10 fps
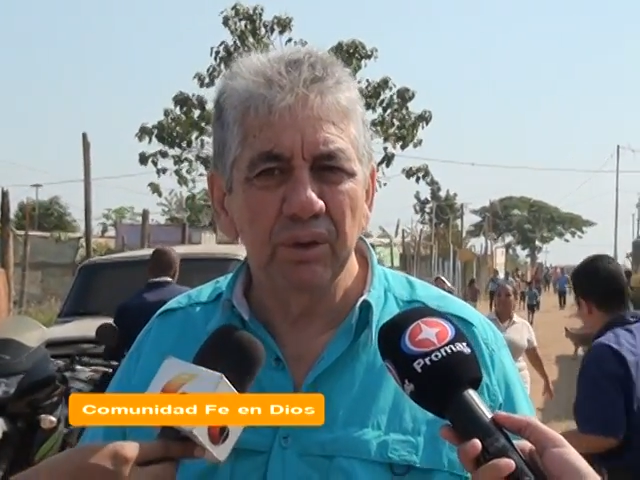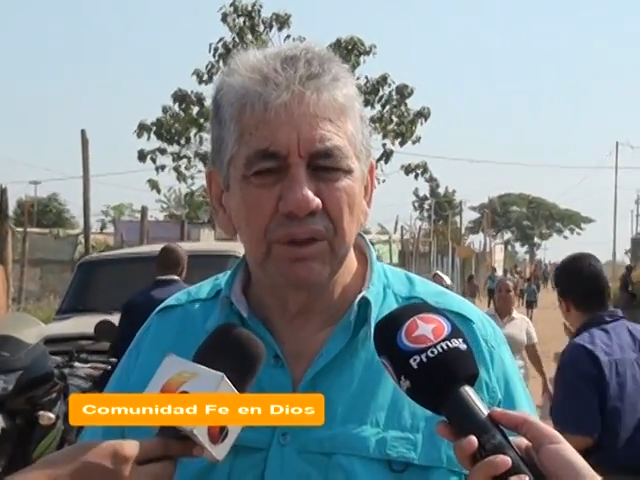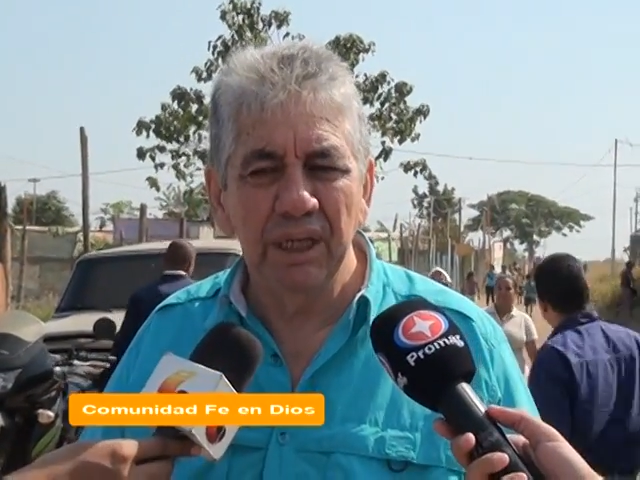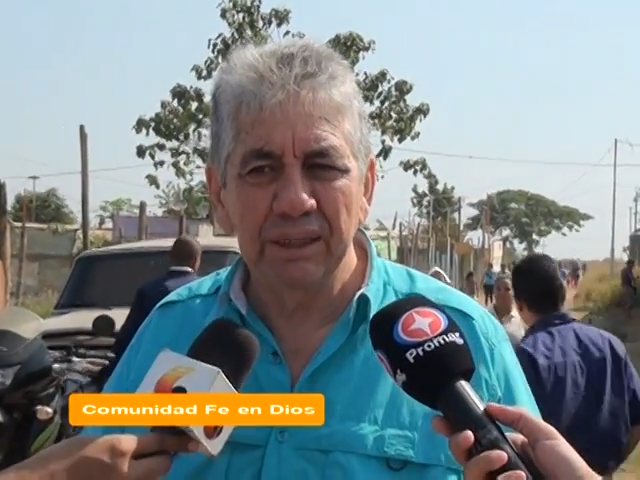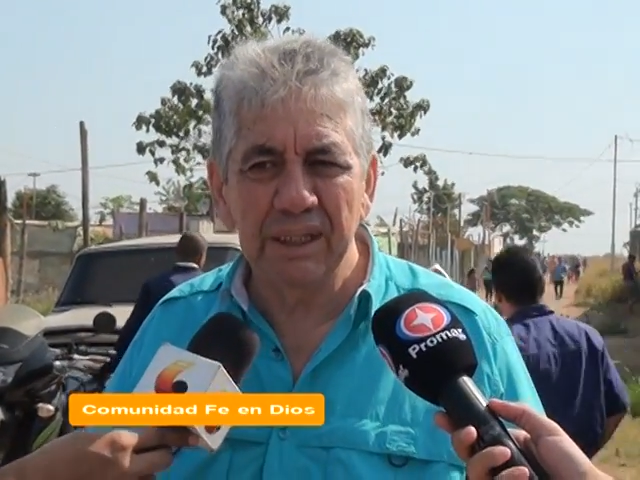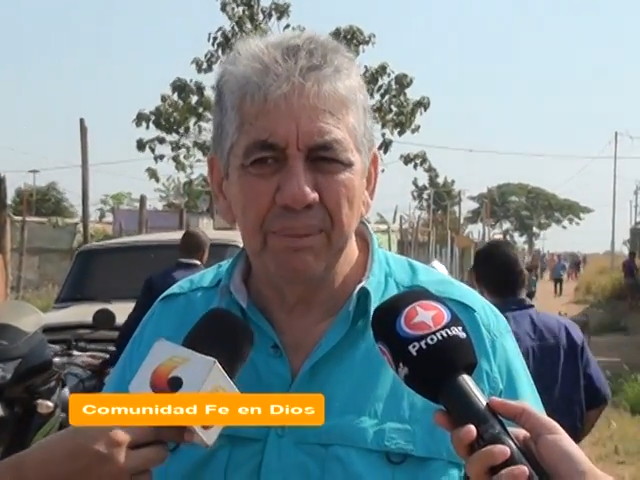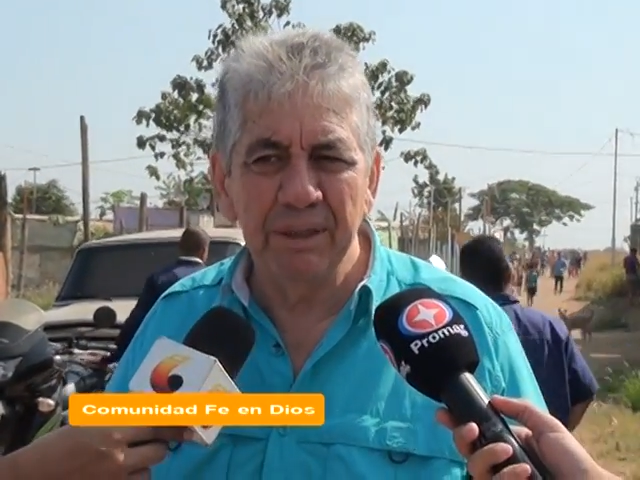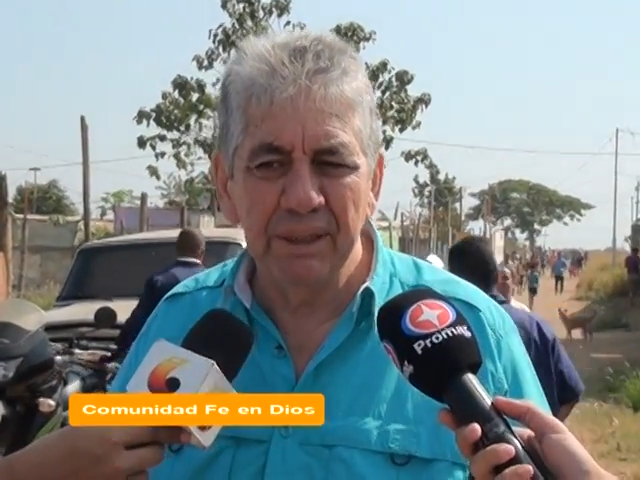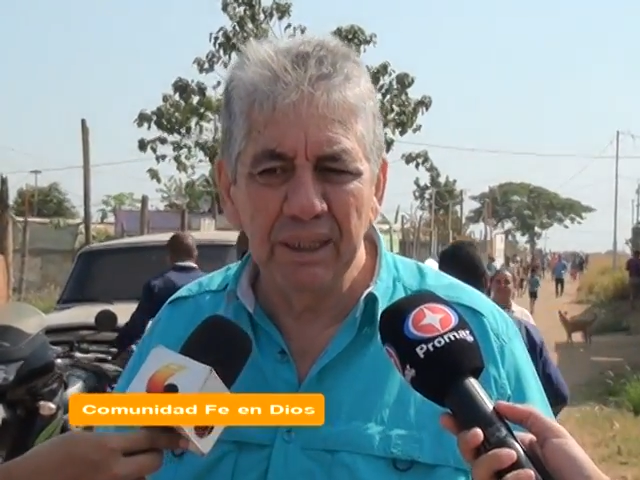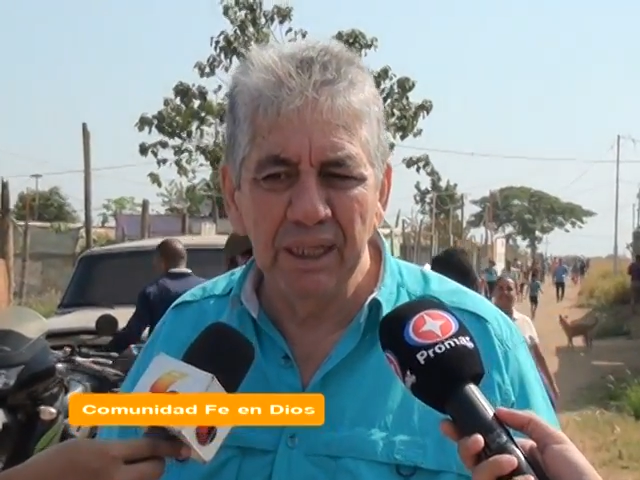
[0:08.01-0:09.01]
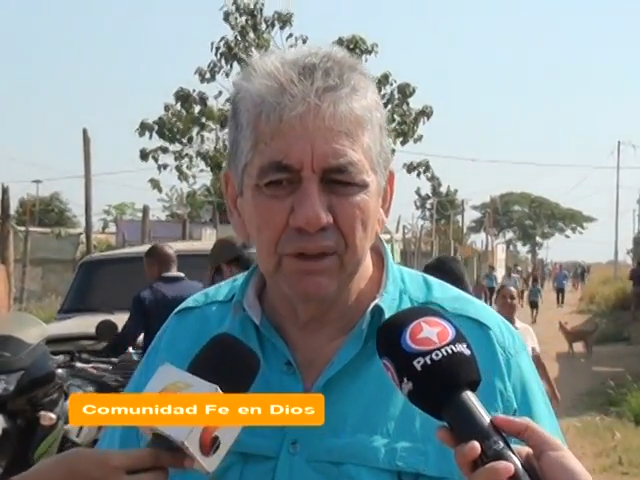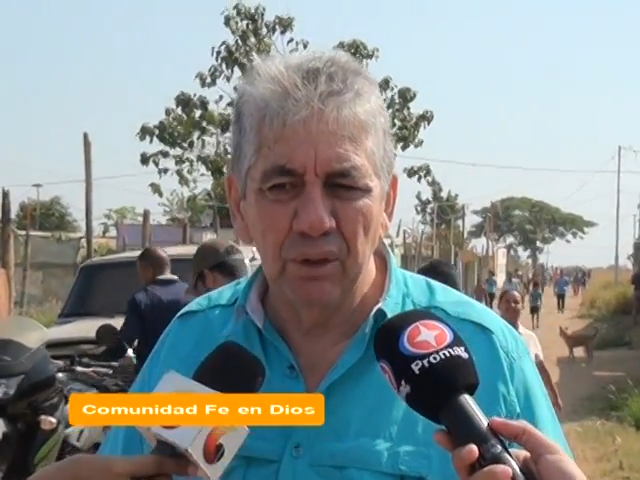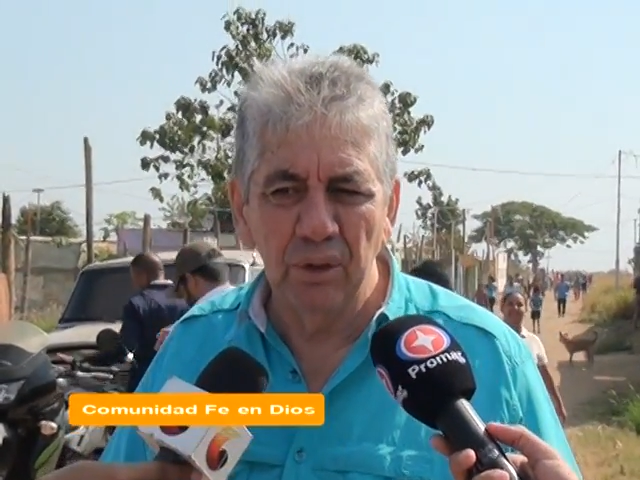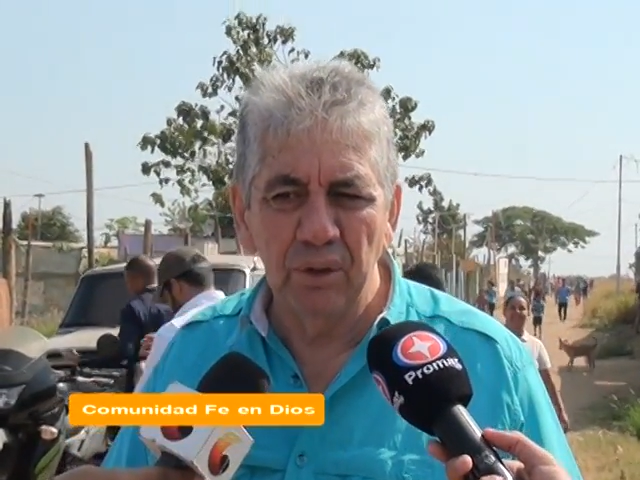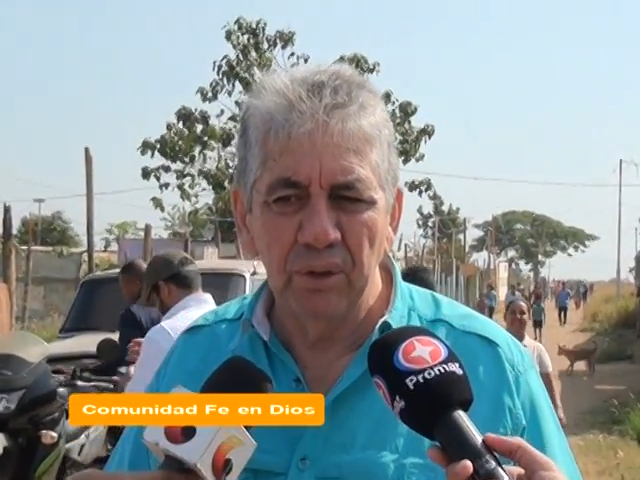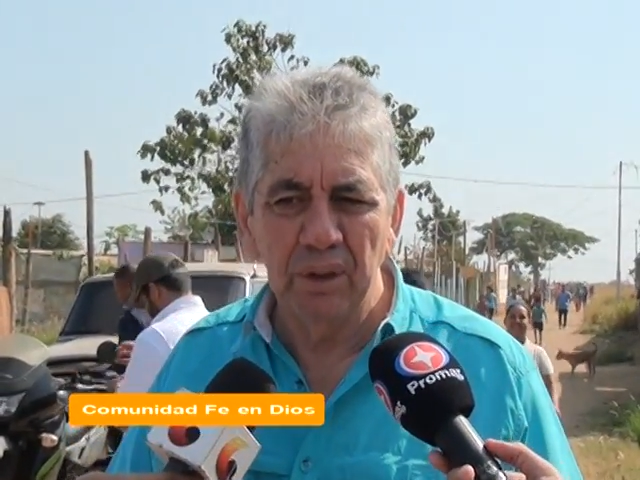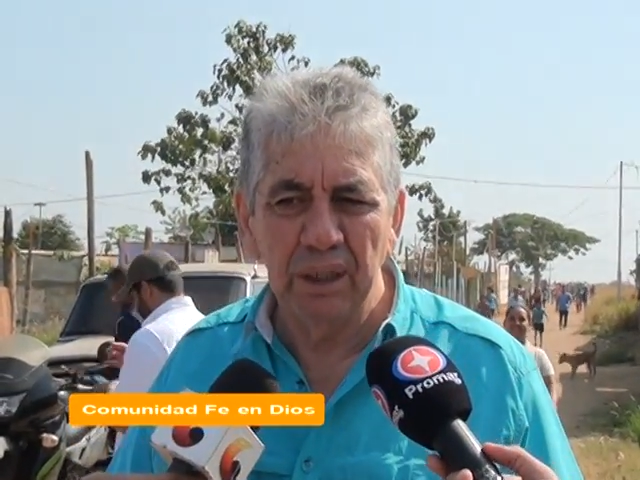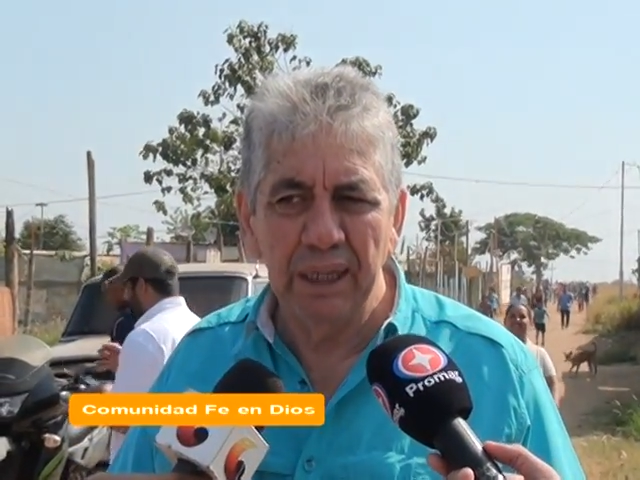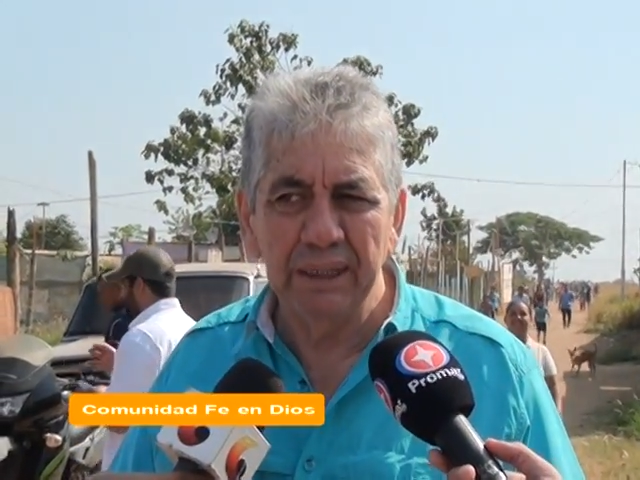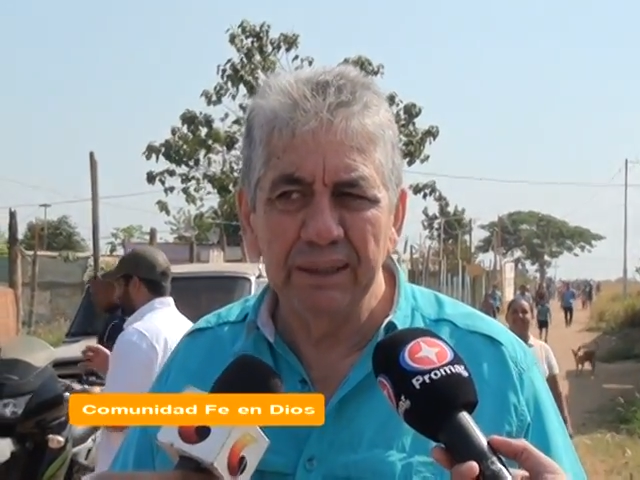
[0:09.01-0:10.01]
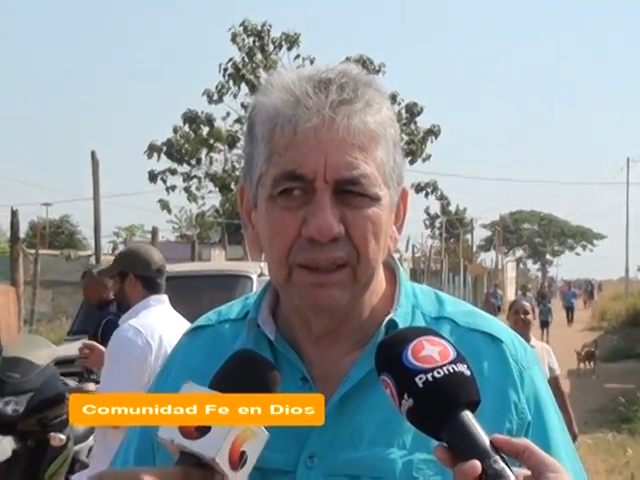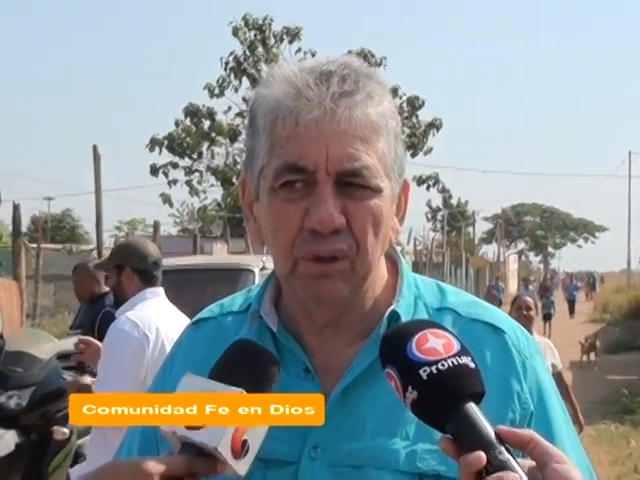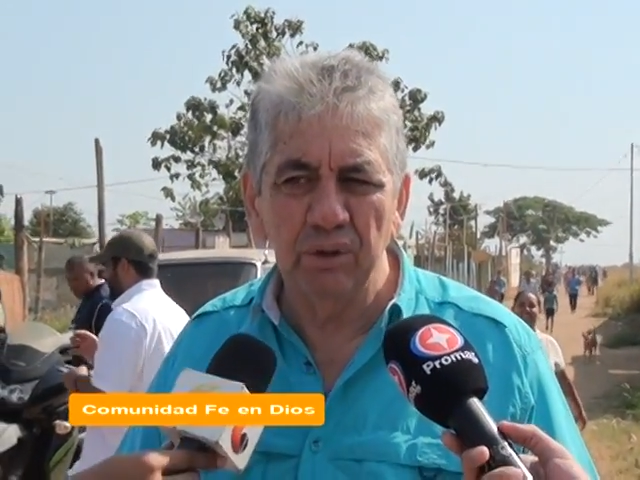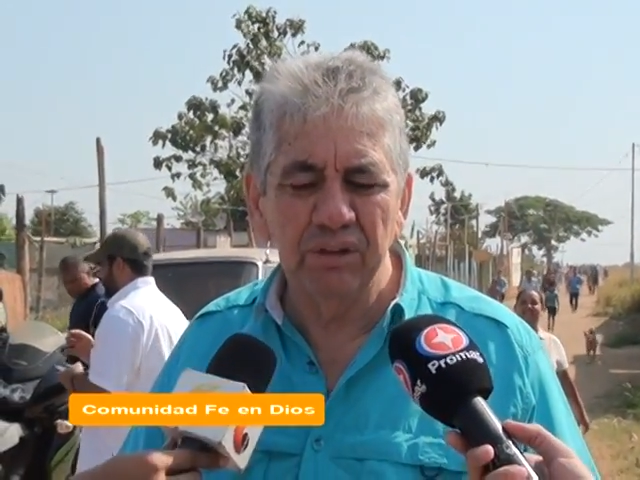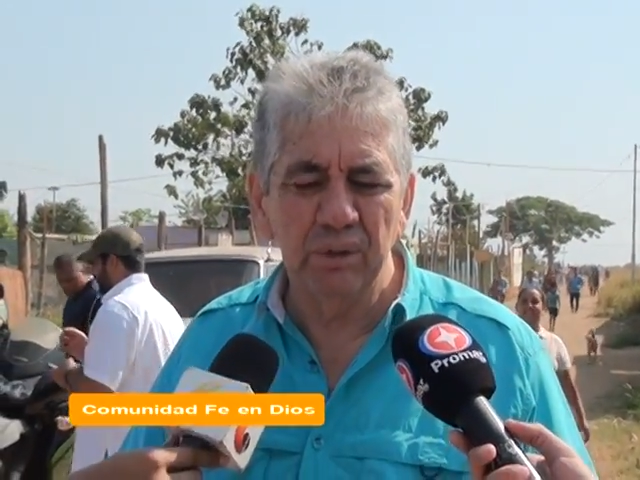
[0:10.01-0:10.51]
ya transmitirle a todos la gente del cono de